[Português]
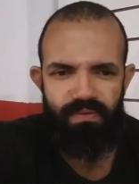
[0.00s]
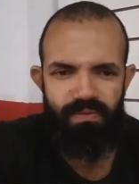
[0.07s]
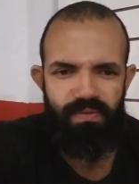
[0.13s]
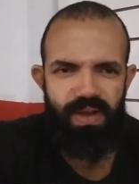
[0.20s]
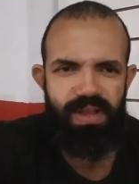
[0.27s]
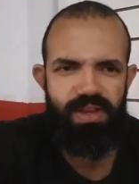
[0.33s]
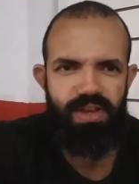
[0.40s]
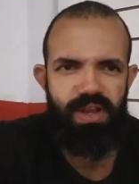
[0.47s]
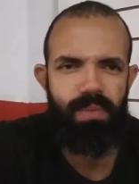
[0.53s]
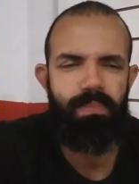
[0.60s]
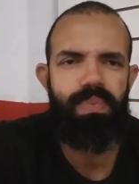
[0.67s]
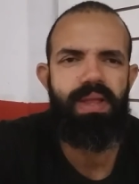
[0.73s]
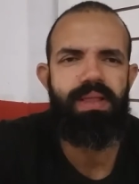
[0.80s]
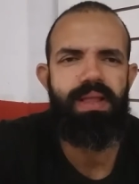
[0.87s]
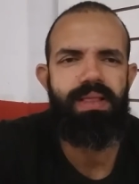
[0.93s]
faixa
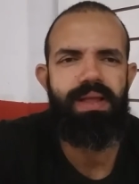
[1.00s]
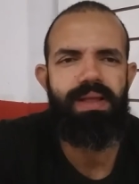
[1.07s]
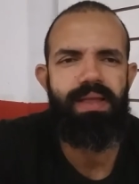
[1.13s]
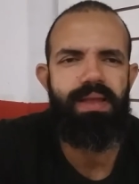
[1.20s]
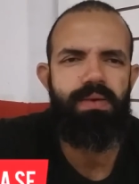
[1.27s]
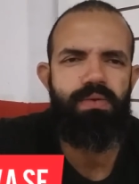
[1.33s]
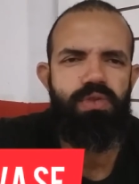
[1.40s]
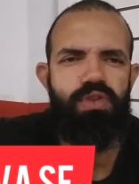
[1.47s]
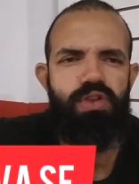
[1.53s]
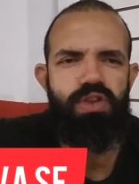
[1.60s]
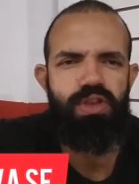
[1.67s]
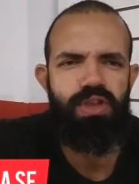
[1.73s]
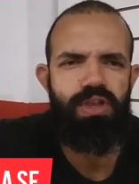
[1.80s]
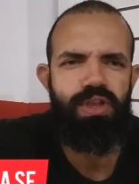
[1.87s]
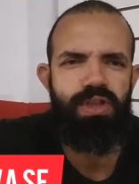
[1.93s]
preta da
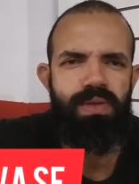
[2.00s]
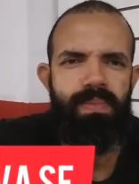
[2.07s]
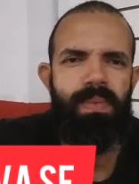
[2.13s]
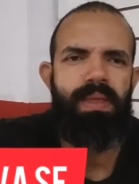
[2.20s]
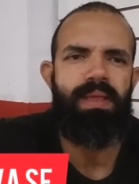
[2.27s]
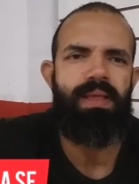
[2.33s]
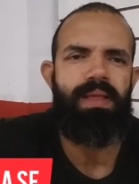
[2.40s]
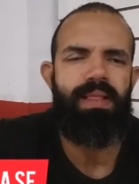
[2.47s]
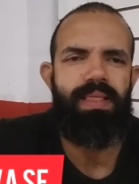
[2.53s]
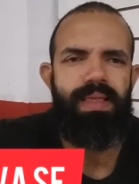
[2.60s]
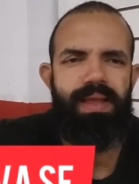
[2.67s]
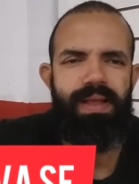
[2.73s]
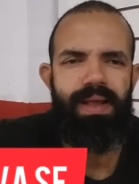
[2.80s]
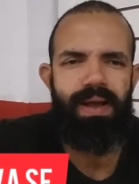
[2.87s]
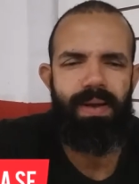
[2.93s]
Guegutim.
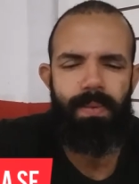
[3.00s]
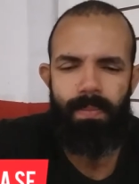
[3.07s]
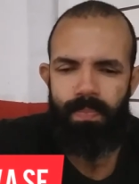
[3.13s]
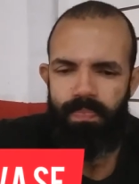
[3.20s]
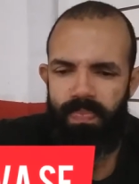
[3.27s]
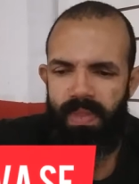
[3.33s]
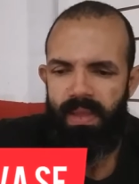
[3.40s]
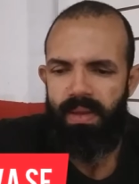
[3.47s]
Legal.